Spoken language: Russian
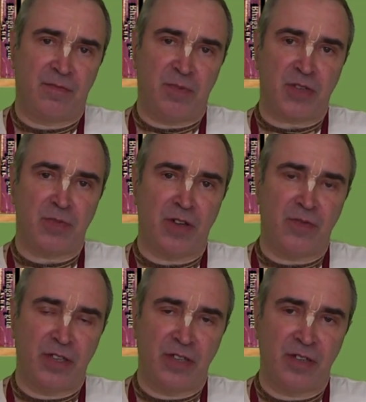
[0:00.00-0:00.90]
в
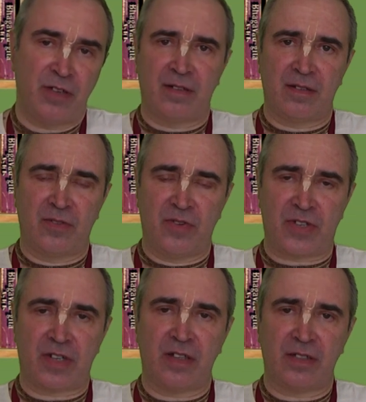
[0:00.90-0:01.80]
письменном виде, то
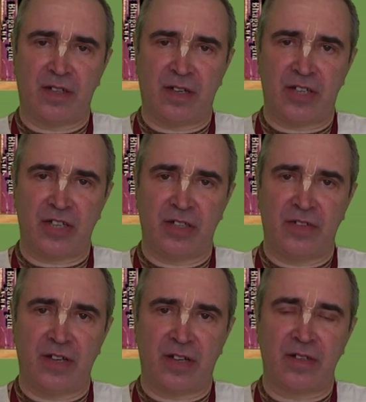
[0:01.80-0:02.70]
есть когда
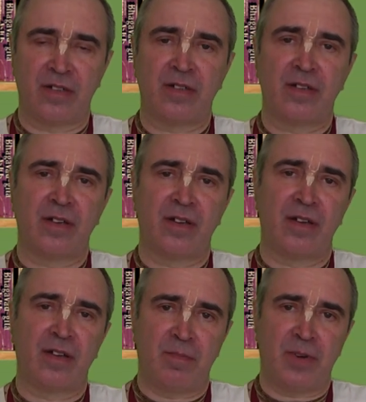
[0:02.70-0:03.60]
человек
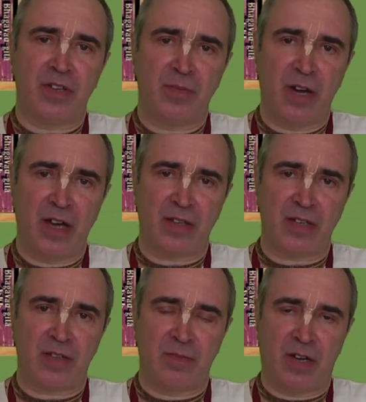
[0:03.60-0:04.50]
принимает
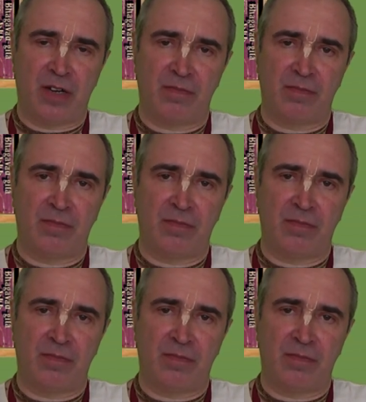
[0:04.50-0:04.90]
на себя